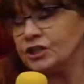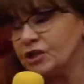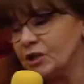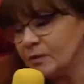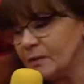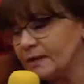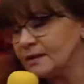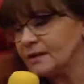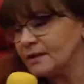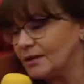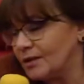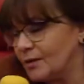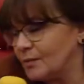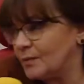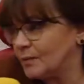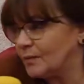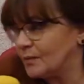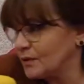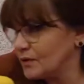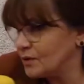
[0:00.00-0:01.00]
Trzeba tylko
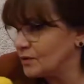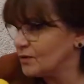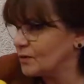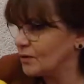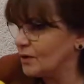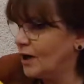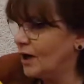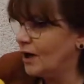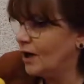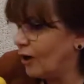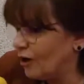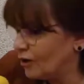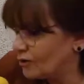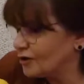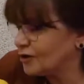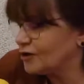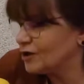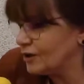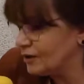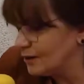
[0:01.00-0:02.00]
po prostu o
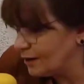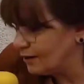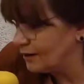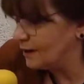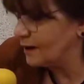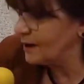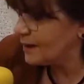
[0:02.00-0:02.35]
to się trochę